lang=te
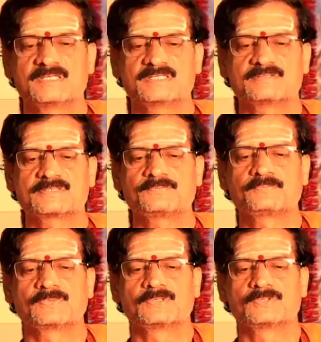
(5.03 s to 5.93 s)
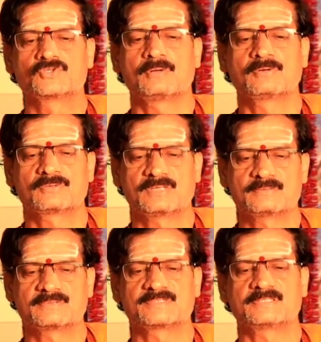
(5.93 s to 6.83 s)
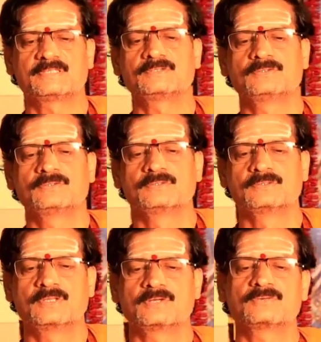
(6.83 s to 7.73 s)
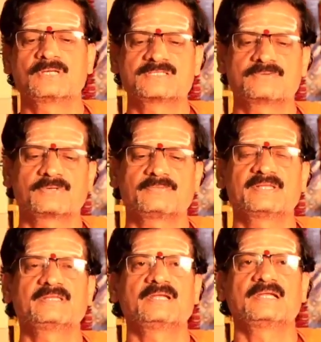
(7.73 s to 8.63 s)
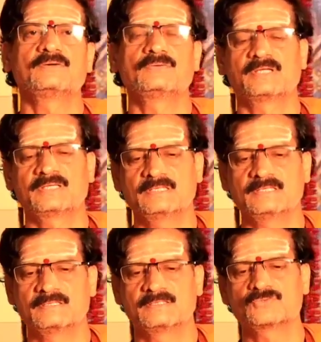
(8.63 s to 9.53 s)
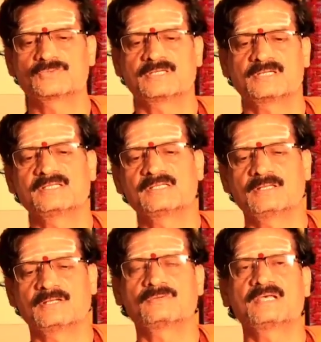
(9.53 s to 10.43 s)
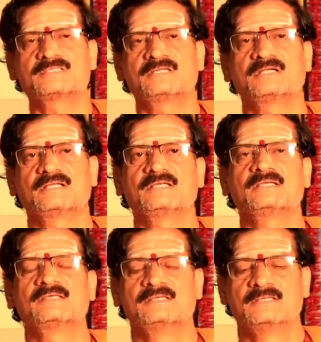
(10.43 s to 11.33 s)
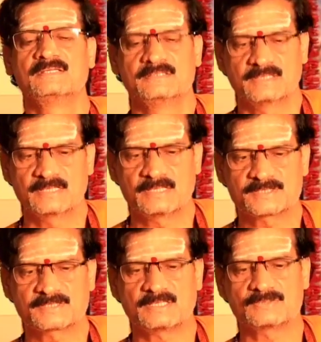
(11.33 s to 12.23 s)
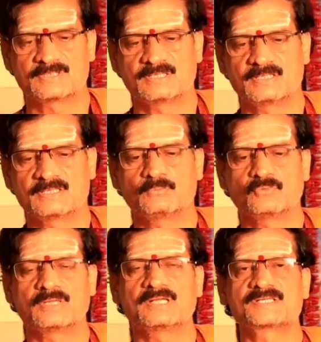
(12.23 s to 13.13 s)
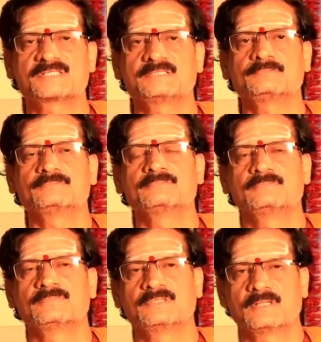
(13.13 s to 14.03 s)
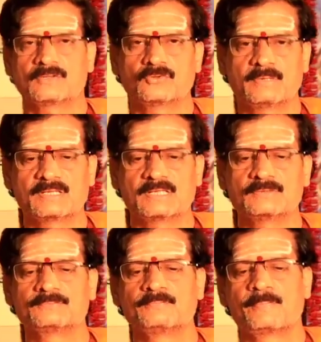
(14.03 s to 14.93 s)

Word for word: ఈ సంవత్సరం రామ సంవత్సరంలో ధనుర్రాశి వారి యొక్క ఫలితాలు ఎలా ఉంటాయి చూసినట్లయితే ధనుర్రాశి అంటే ఏ ఏ నక్షత్రాలు వస్తాయంటే మూలా నక్షత్రం నాలుగు పాదాలు